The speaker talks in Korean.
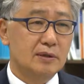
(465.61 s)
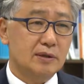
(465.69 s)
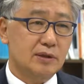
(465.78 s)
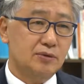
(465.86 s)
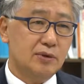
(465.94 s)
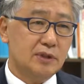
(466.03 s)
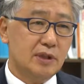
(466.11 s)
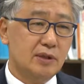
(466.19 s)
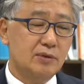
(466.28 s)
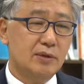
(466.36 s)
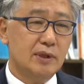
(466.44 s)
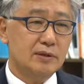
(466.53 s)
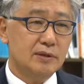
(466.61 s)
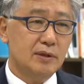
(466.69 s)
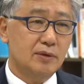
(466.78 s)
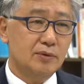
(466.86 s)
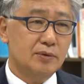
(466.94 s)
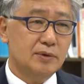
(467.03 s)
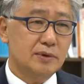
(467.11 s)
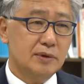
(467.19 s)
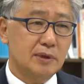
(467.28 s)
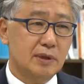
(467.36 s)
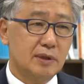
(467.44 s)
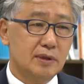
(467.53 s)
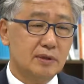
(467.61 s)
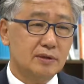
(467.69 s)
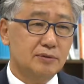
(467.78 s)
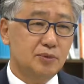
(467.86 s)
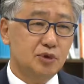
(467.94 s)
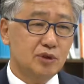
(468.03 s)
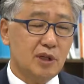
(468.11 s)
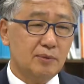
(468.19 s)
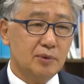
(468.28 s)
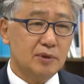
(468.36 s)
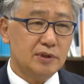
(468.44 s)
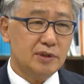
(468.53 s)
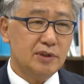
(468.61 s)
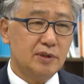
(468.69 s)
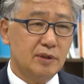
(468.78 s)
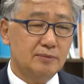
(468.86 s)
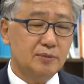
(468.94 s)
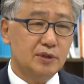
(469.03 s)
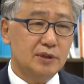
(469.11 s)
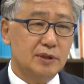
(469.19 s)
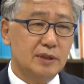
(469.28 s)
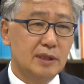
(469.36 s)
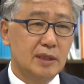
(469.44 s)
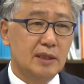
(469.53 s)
특히 우리 제도 주 같은 경우는 예, 금융자본을 뛰어넘는